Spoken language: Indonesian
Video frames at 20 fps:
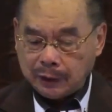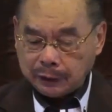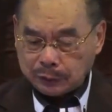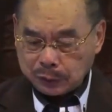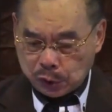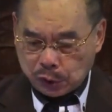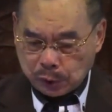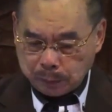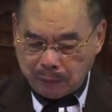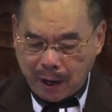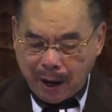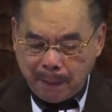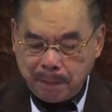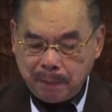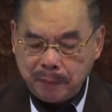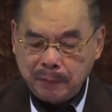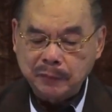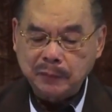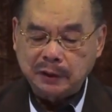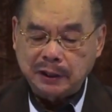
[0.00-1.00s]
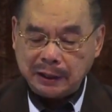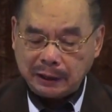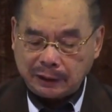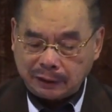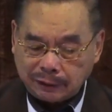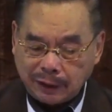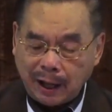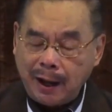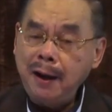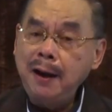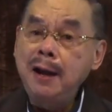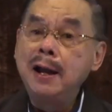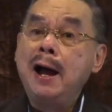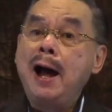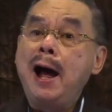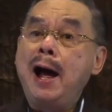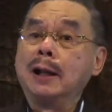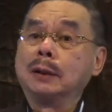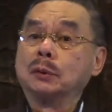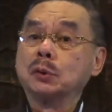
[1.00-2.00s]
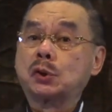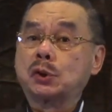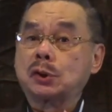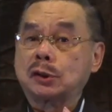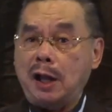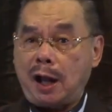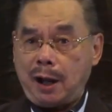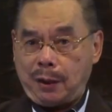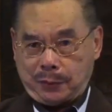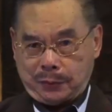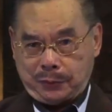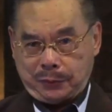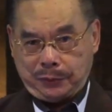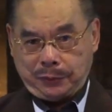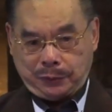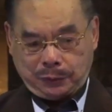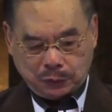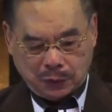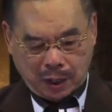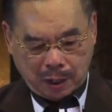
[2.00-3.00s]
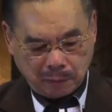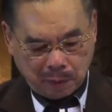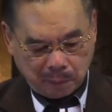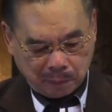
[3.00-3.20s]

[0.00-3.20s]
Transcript: Itu sebab kita harus tahu Tuhan